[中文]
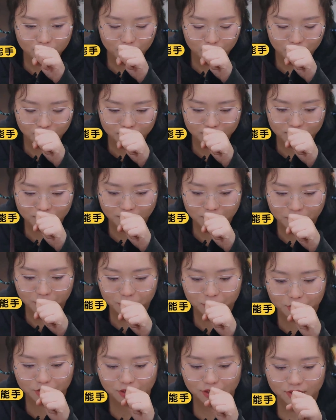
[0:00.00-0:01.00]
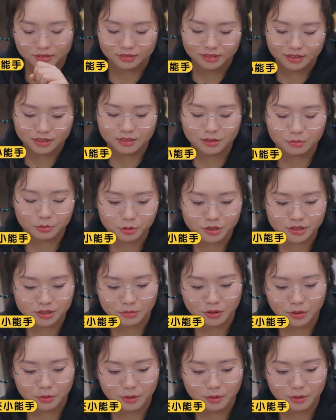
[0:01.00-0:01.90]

我哥超爱毛血旺，你哥不会姓毛